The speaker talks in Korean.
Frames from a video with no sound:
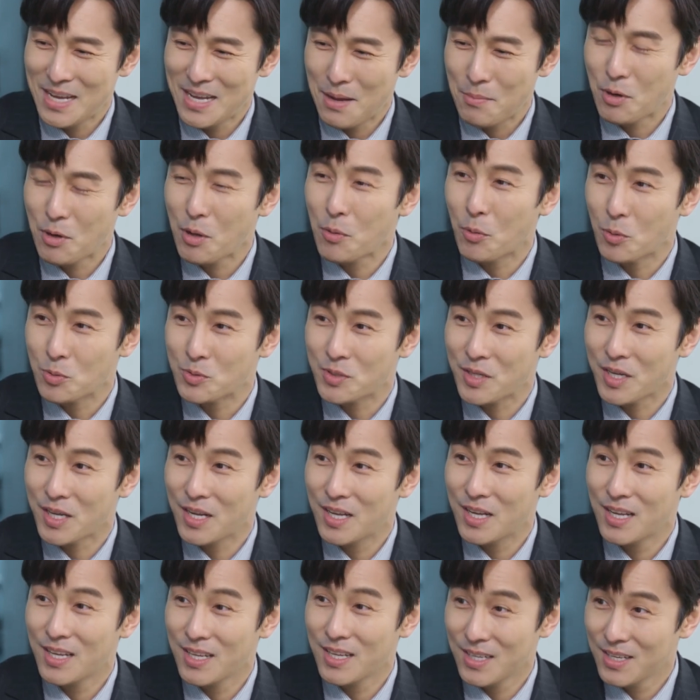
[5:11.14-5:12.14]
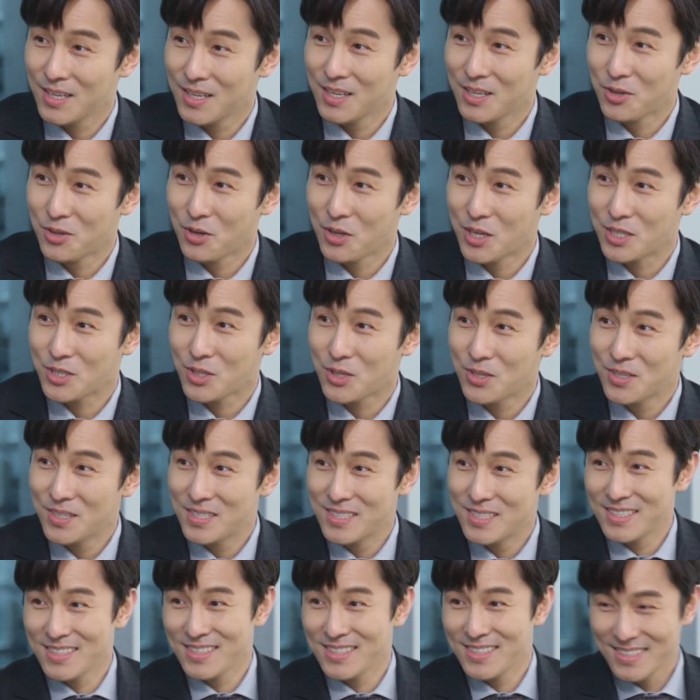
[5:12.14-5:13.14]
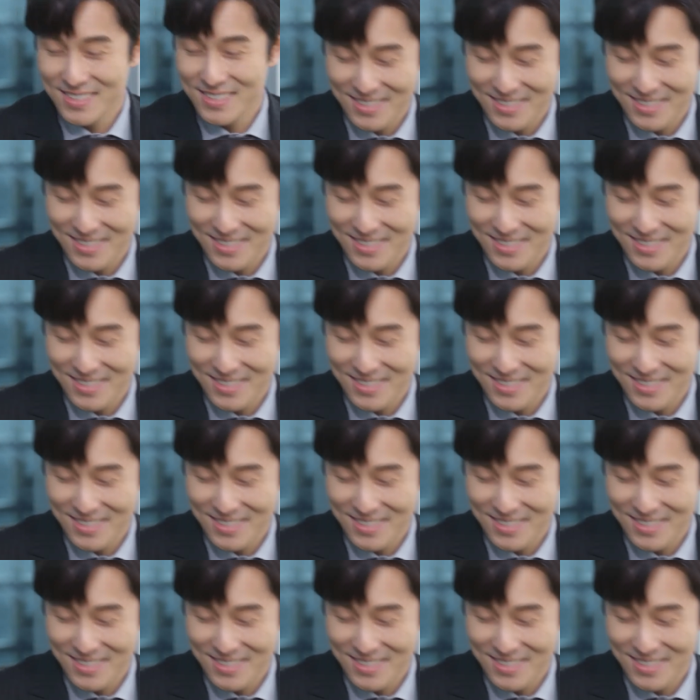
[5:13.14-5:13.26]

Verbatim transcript: 한번 해봅시다. 일어나죠. 아이.